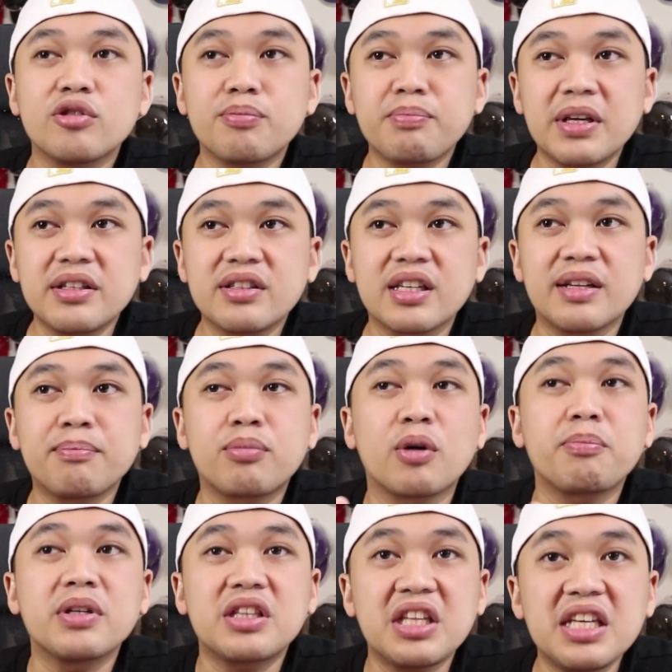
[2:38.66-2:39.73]
就变成
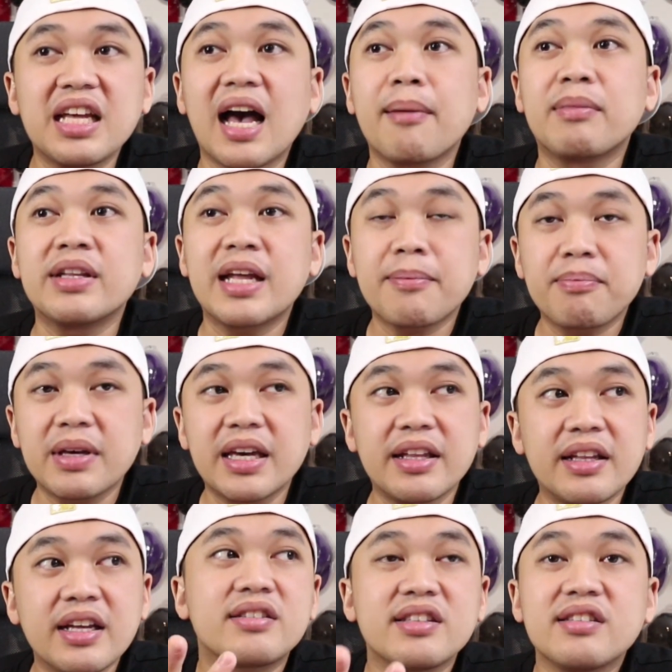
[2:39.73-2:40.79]
property 他们那
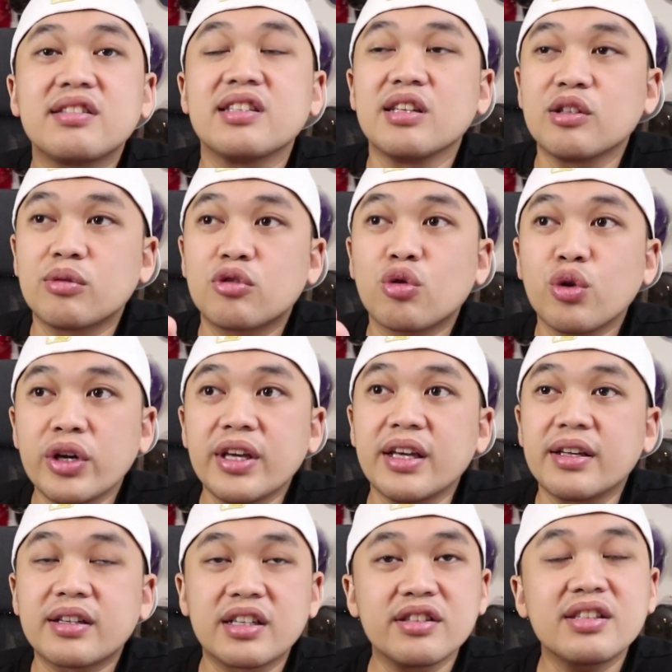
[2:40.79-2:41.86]
边自己
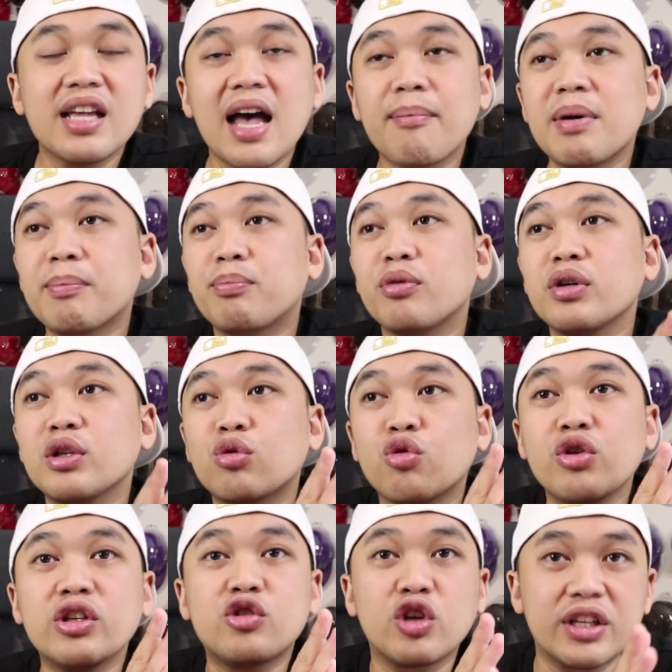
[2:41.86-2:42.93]
退。可是他们不会
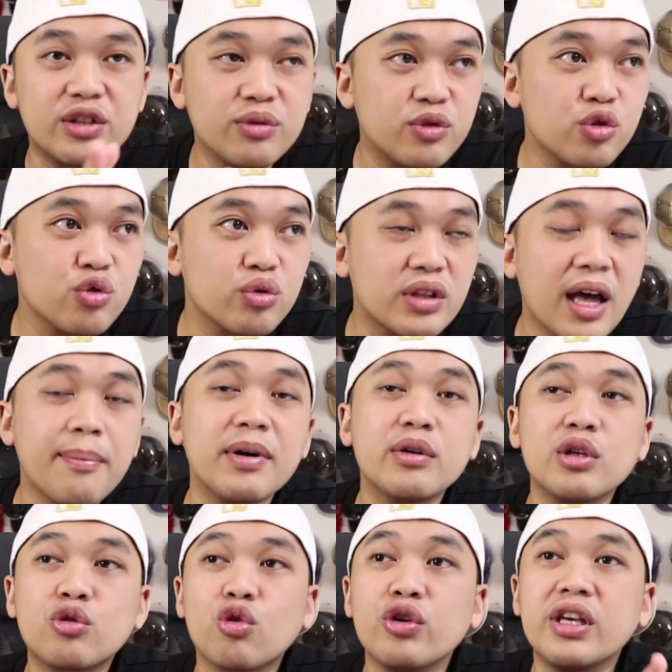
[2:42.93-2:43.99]
退全数，他们
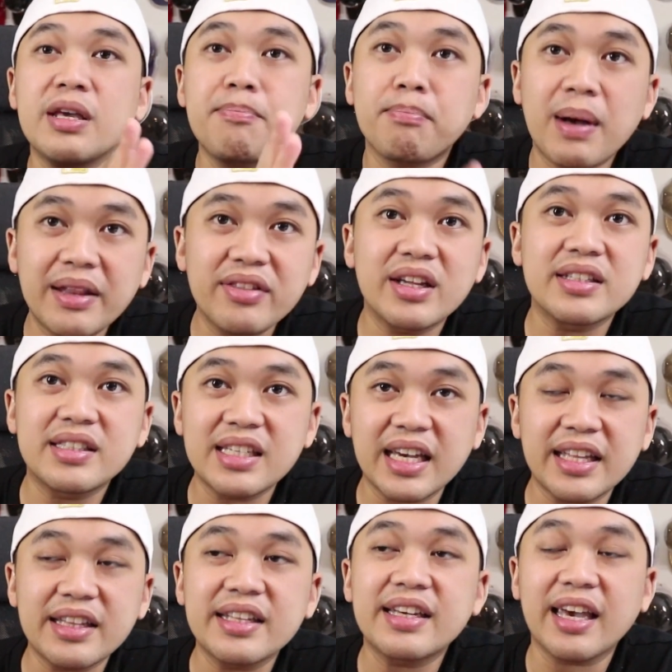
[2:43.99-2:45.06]
会退一半的
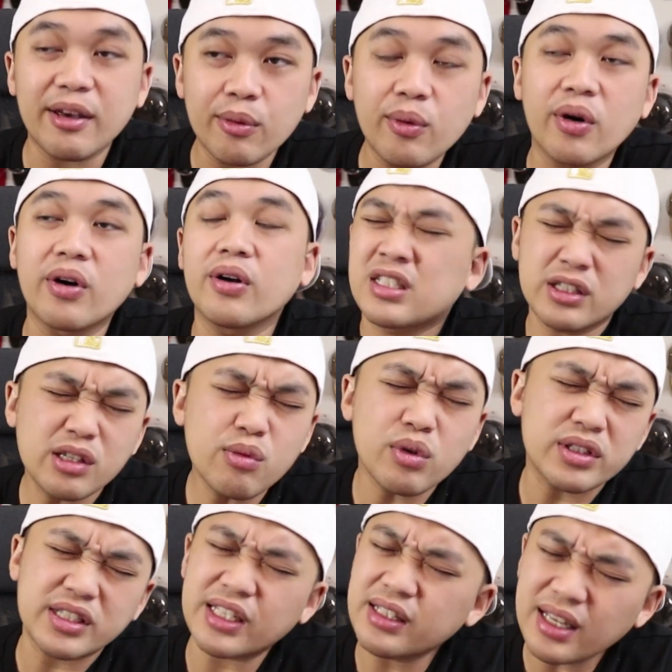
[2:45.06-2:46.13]
钱给我。可是
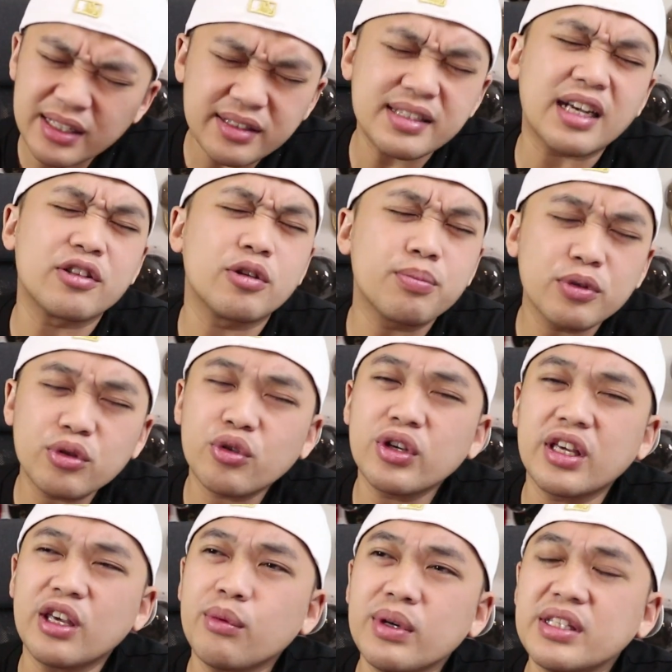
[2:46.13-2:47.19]
我怎样想都不
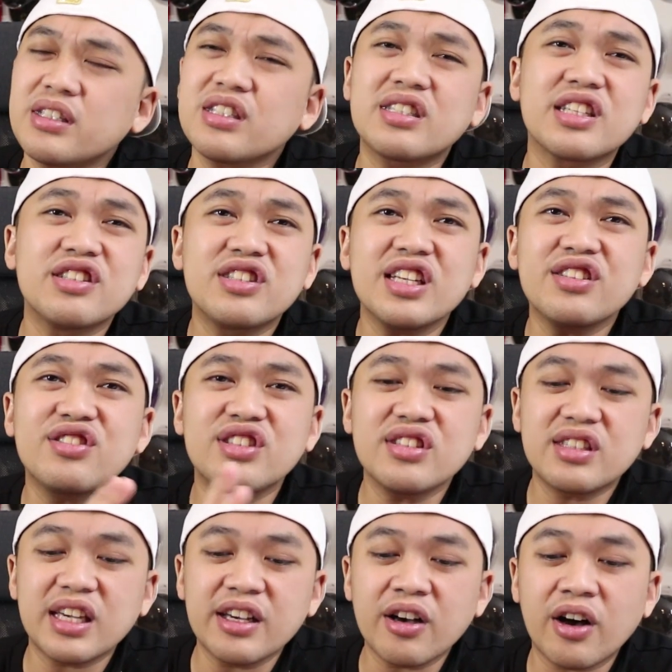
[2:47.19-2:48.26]
对，因为这整件
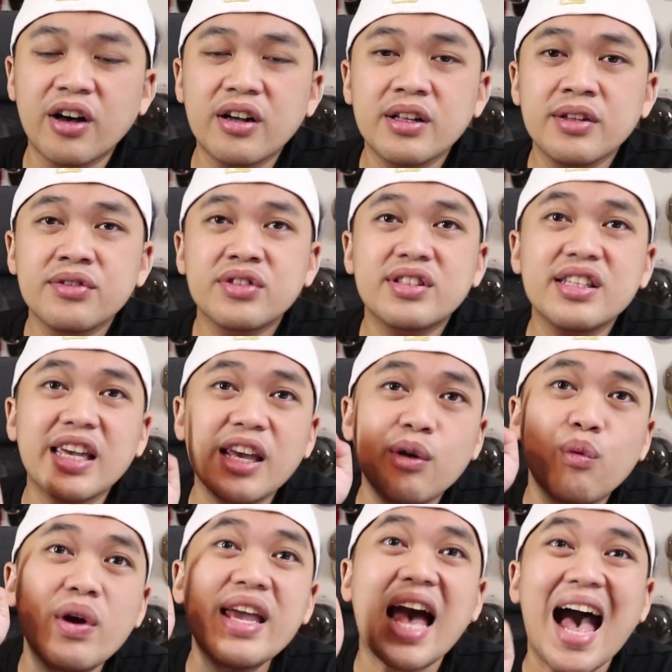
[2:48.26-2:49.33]
事情哦，是
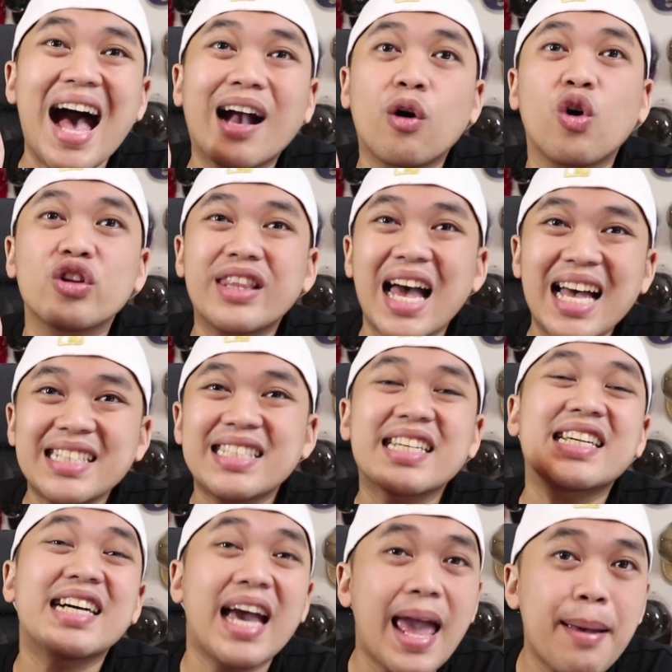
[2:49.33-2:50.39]
因为阿哥大这
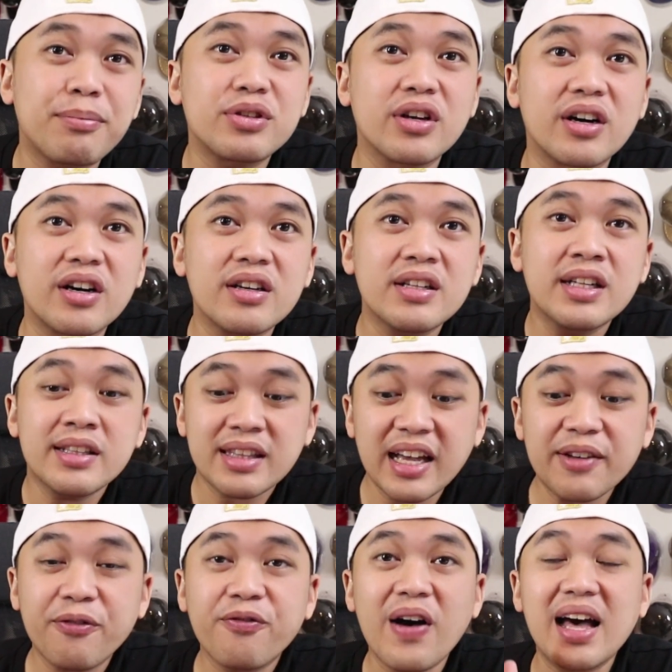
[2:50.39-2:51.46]
个。Apps 哦，
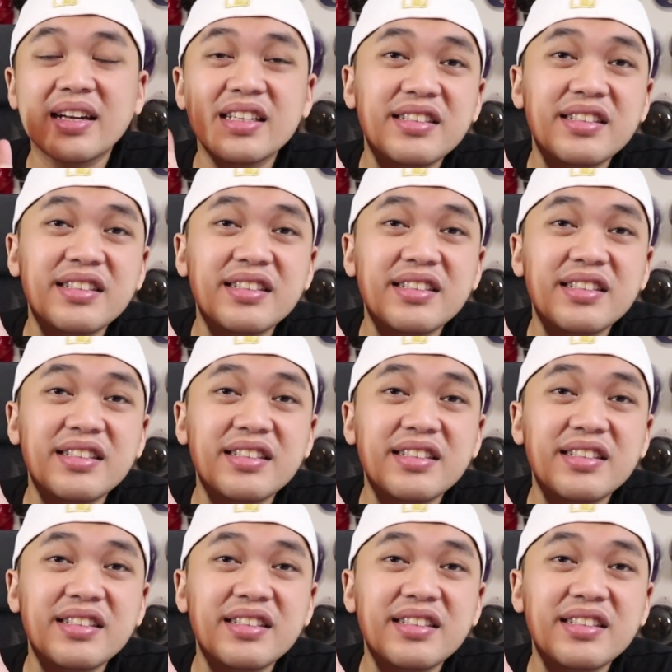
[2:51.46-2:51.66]
他发